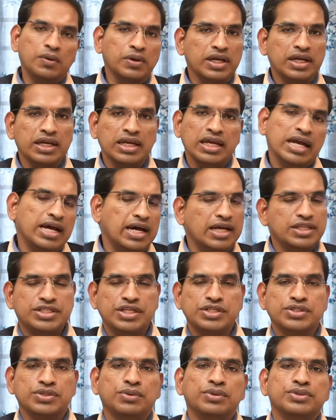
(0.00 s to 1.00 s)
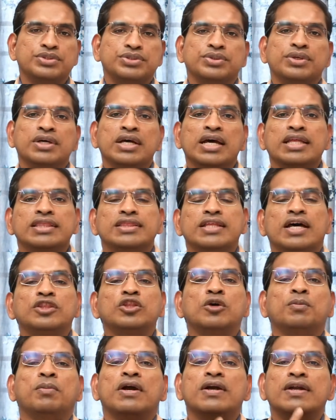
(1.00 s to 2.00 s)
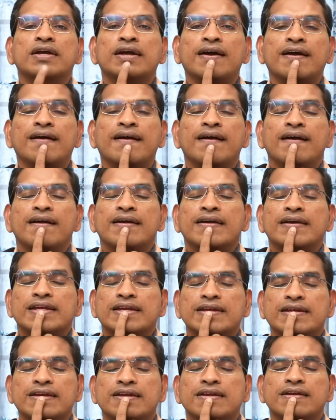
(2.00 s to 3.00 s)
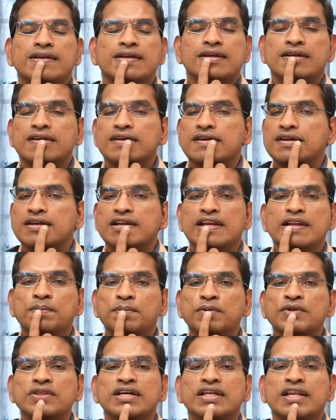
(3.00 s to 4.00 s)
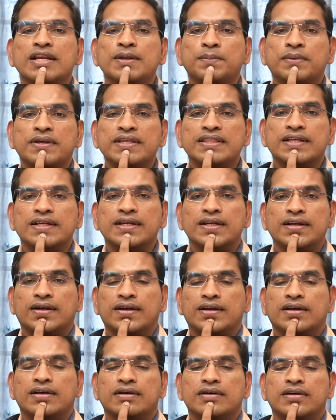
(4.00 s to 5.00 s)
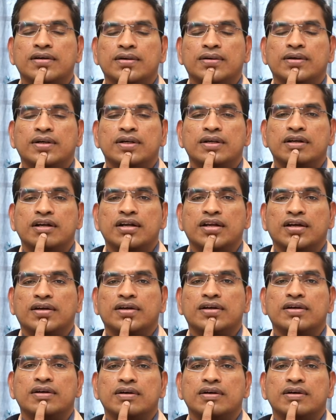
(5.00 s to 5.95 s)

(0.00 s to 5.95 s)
ఓకే అది చేసుకోవచ్చు దాంతోపాటుగా ఈ లిప్ ఉందిగా లిప్ కింద ఇక్కడ ఇట్లాగా